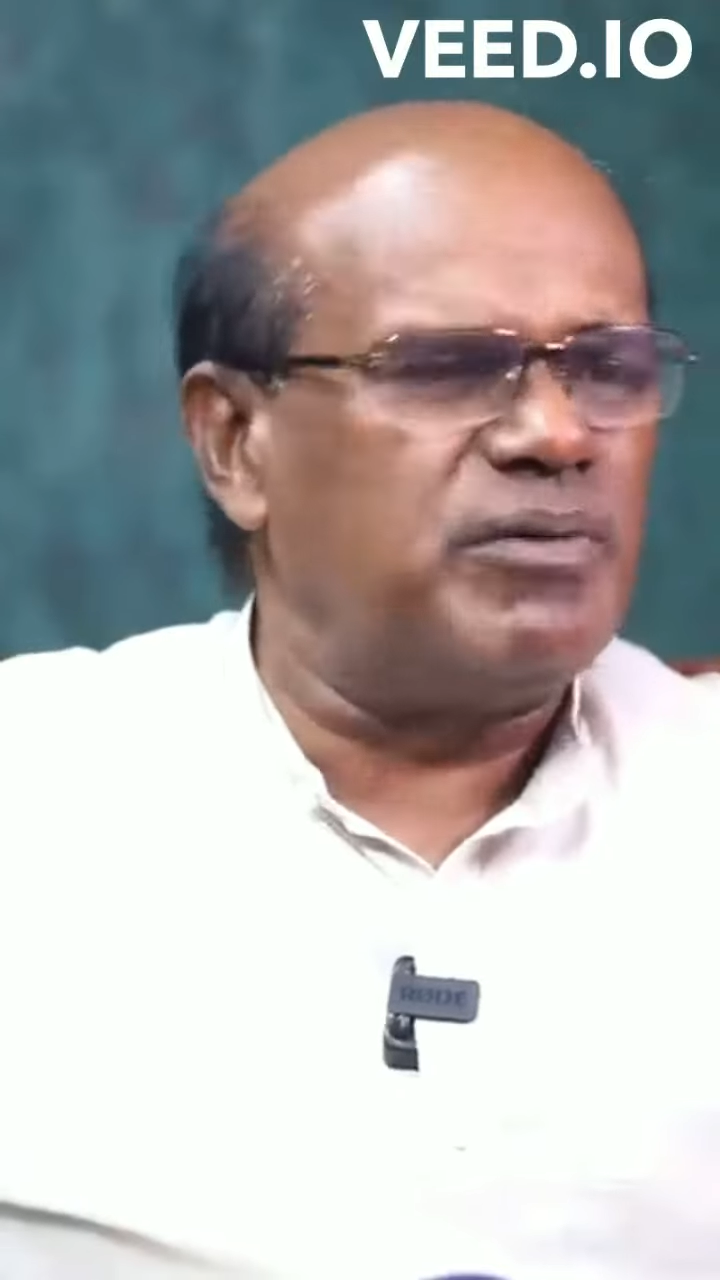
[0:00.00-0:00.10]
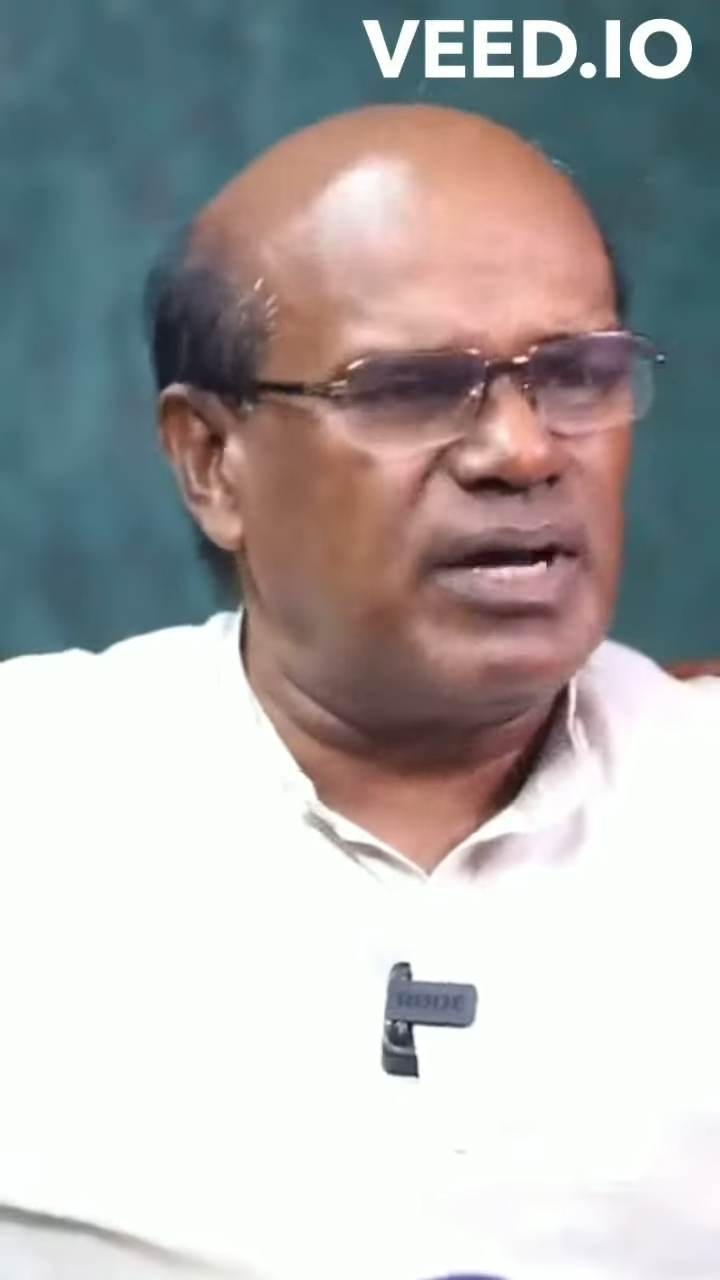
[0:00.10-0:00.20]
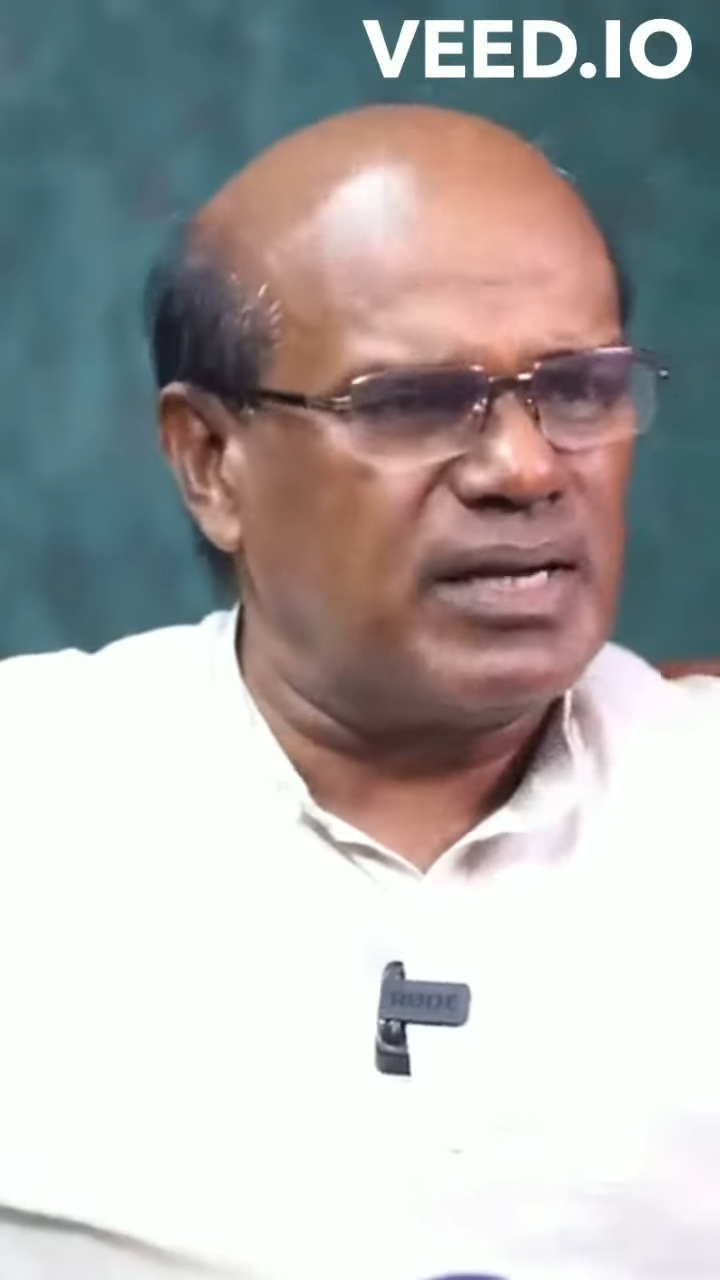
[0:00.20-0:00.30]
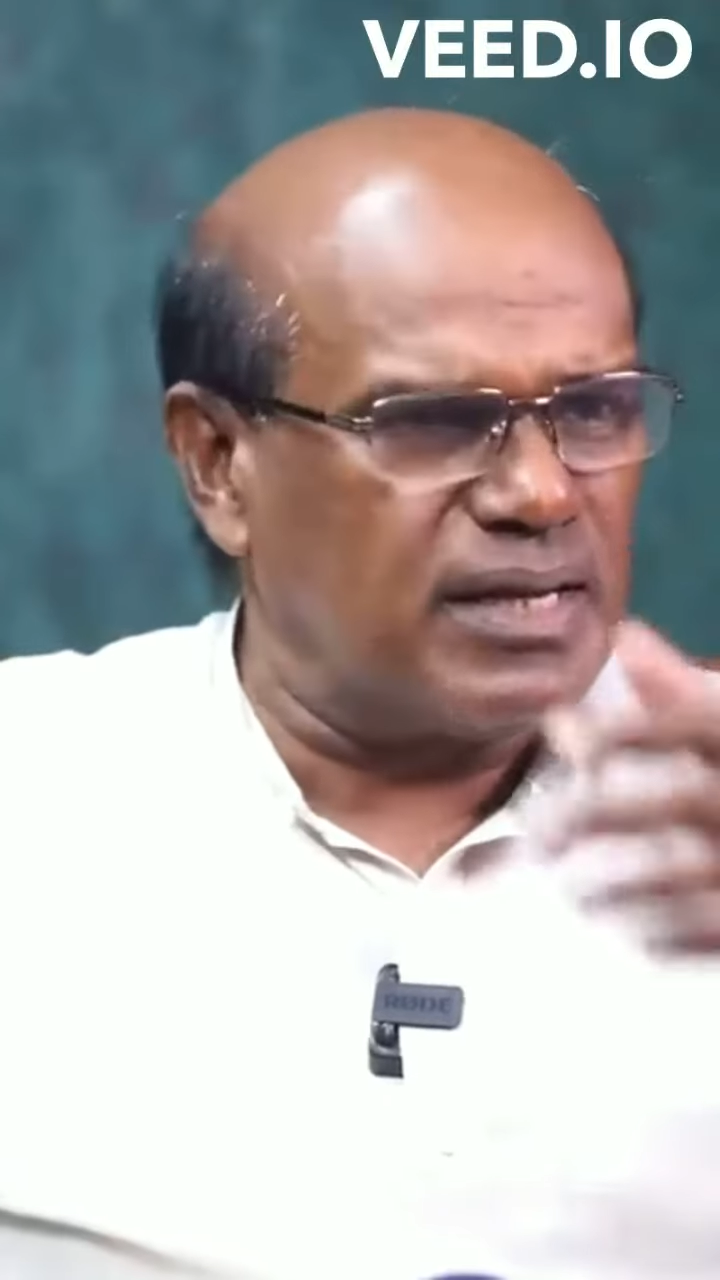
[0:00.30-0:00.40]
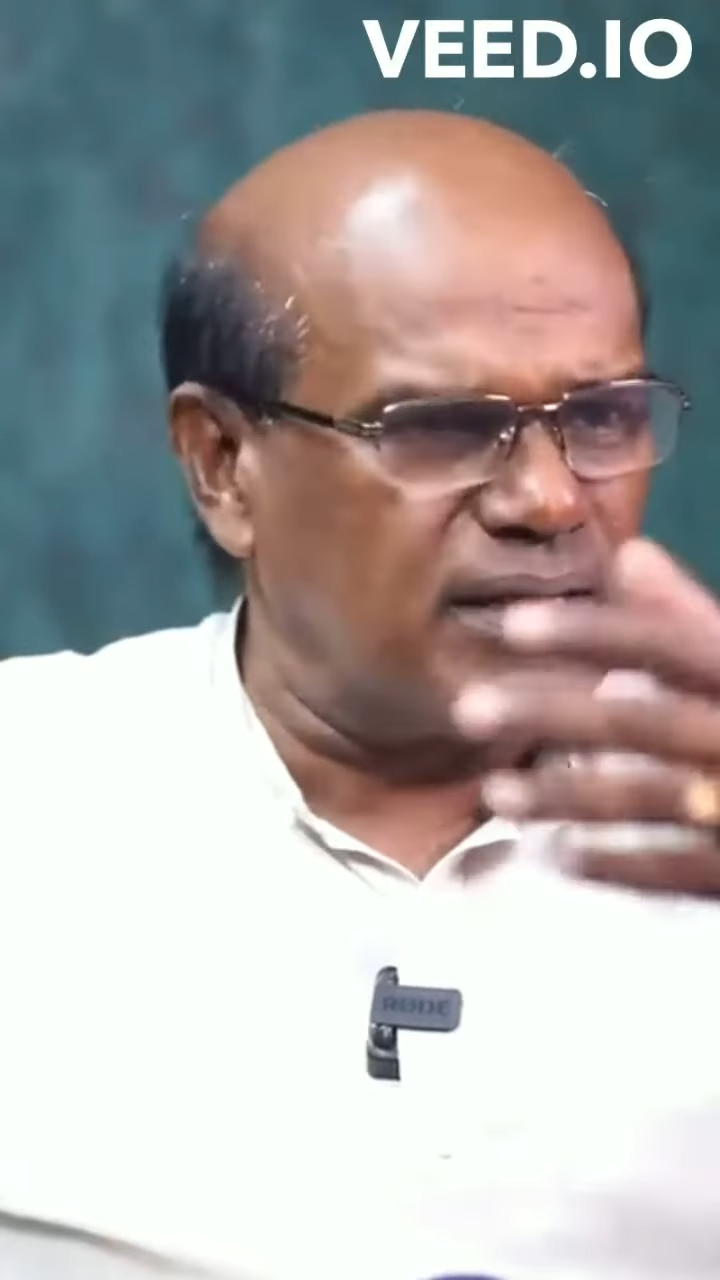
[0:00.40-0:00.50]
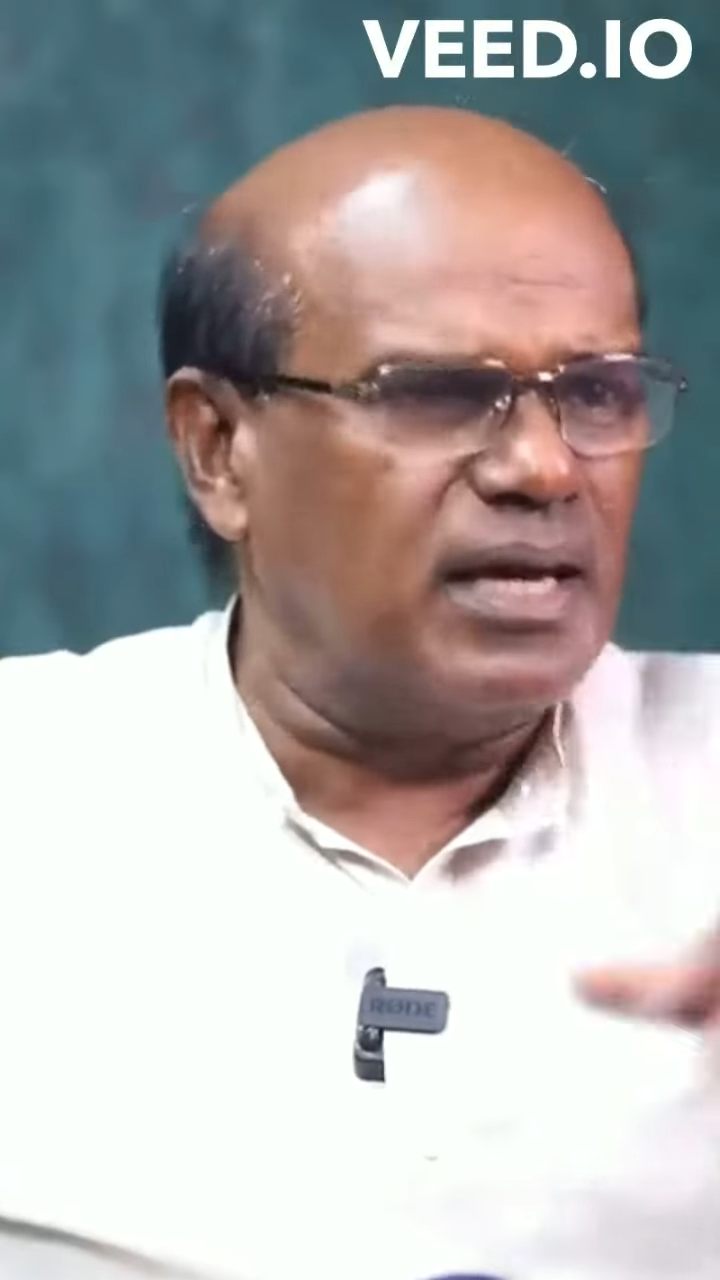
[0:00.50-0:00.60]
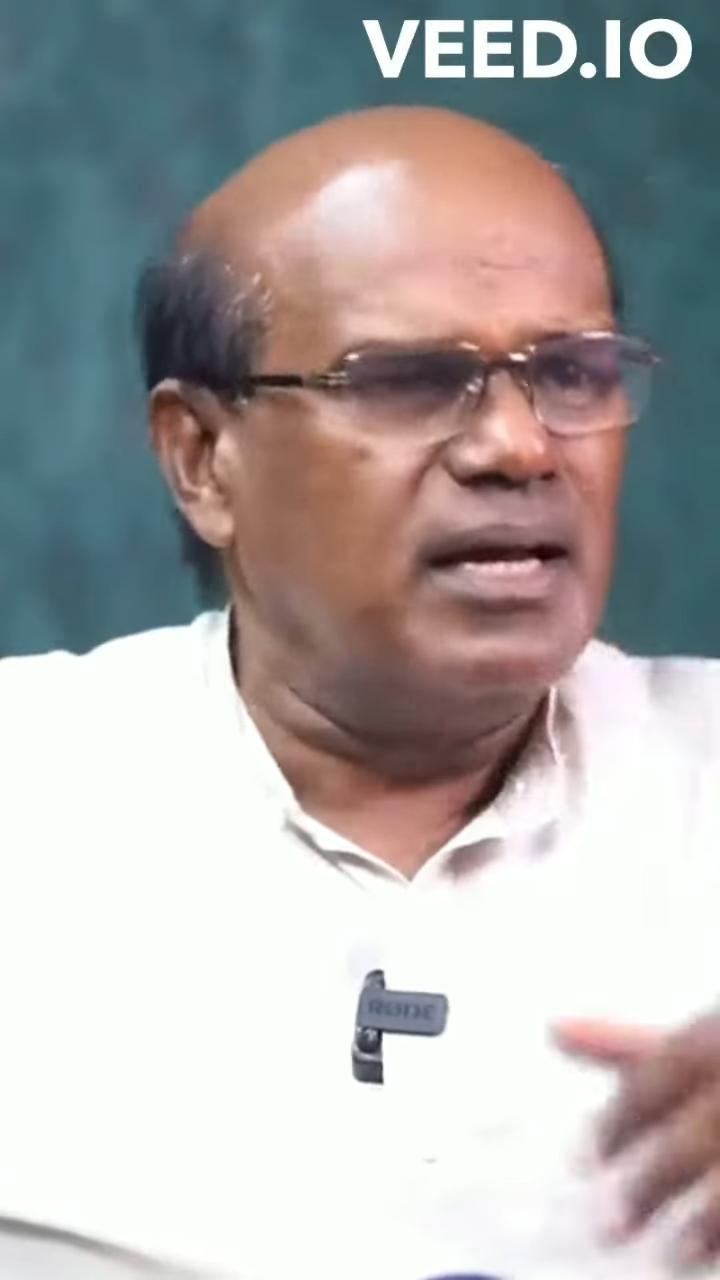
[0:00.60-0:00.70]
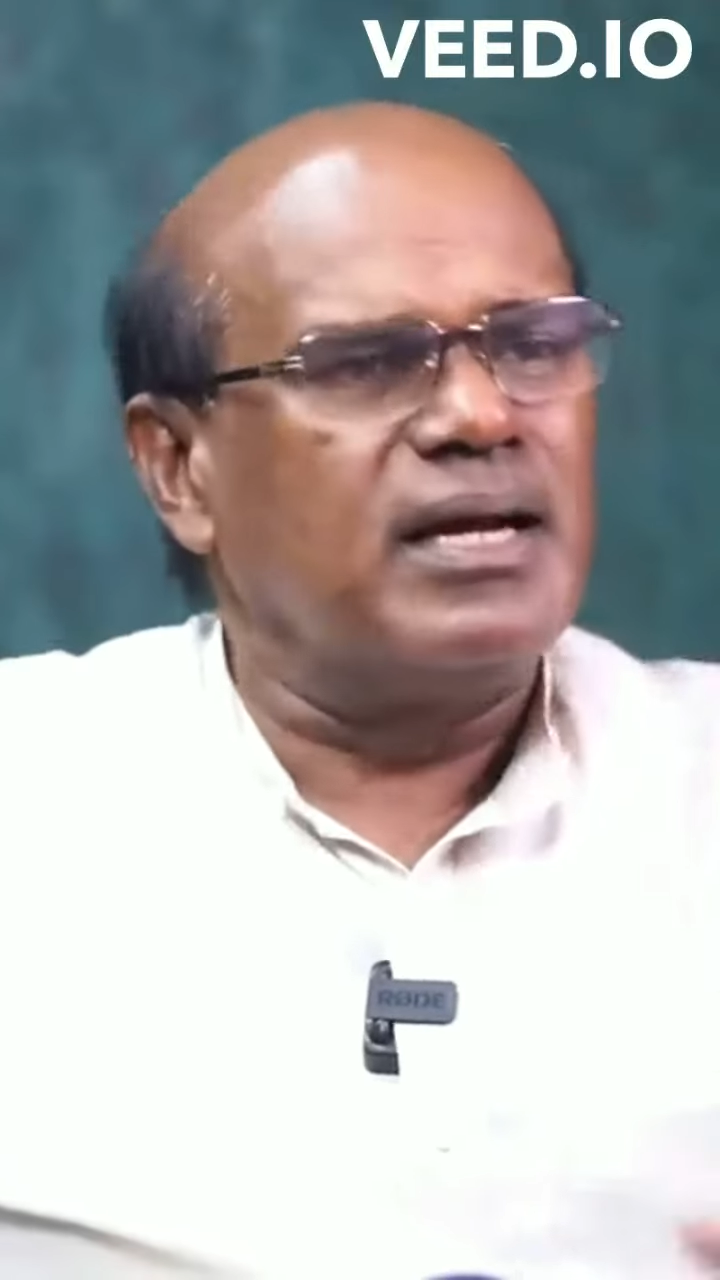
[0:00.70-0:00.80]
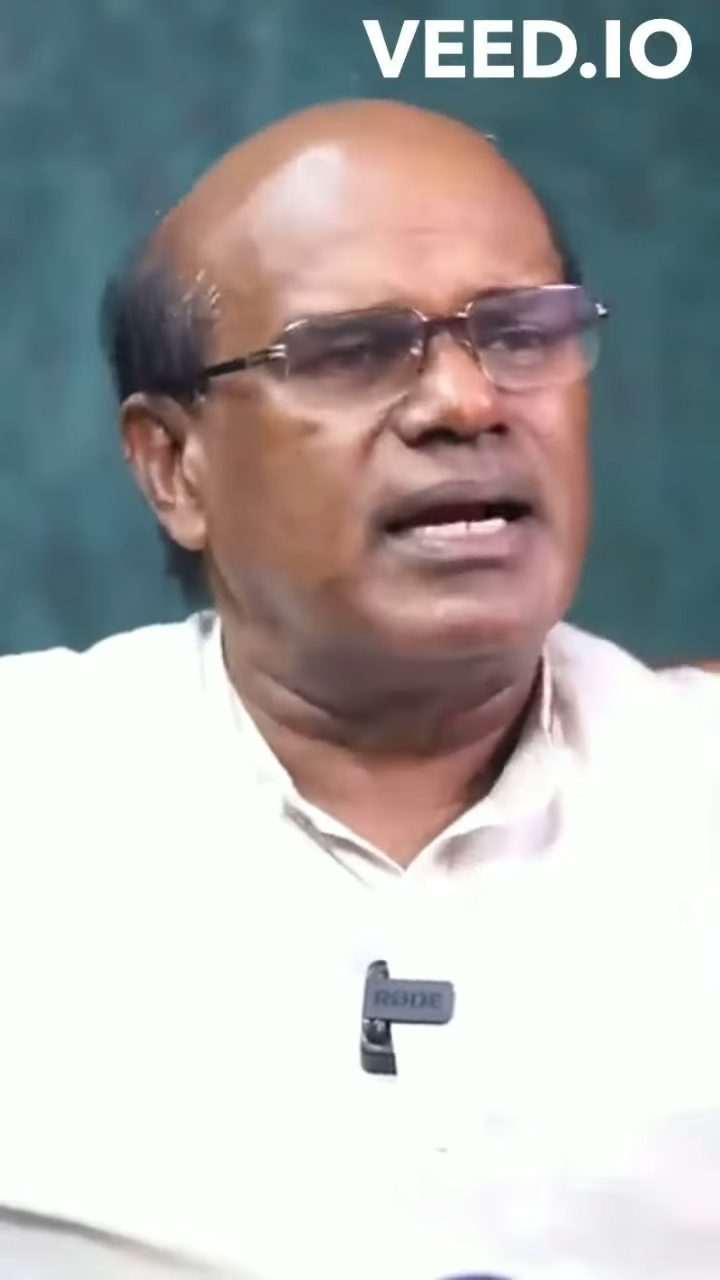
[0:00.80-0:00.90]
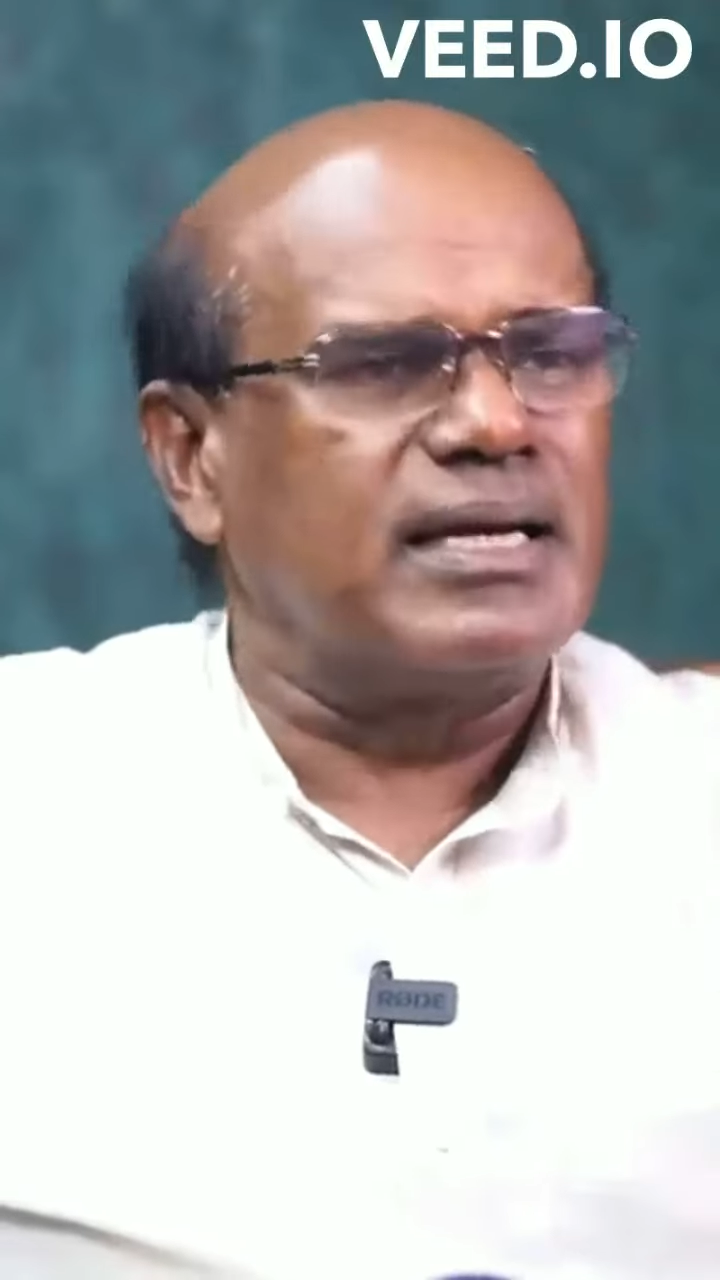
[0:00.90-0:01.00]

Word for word: உயர்வாருங்கிறது தான்